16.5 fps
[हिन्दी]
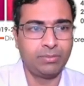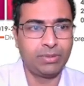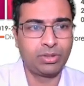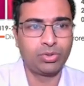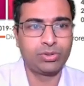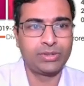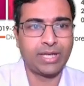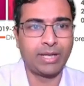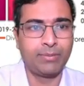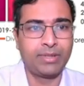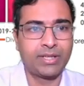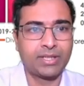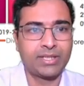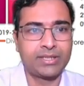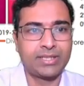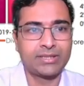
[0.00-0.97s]
बिल्कुल ध्यान में
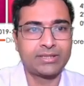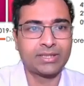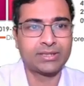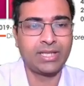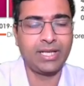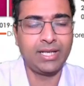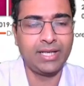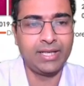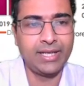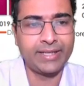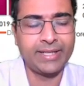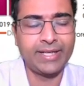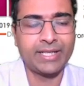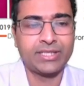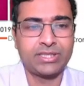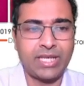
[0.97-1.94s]
रखा जा सकता है
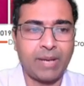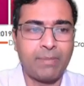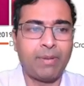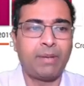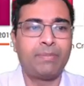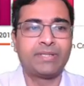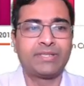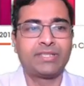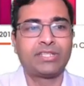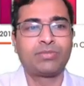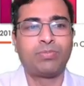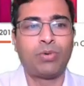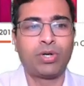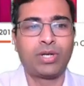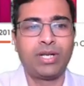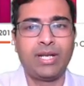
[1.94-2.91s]
लेकिन एक स्टेबल बिजनेस
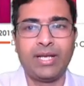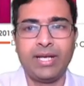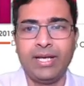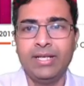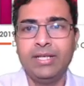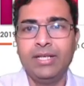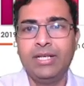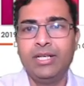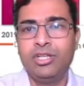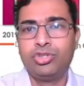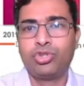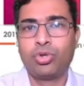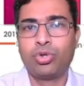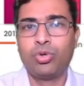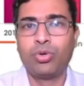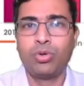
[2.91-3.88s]
मॉडल है
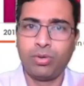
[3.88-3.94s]
जो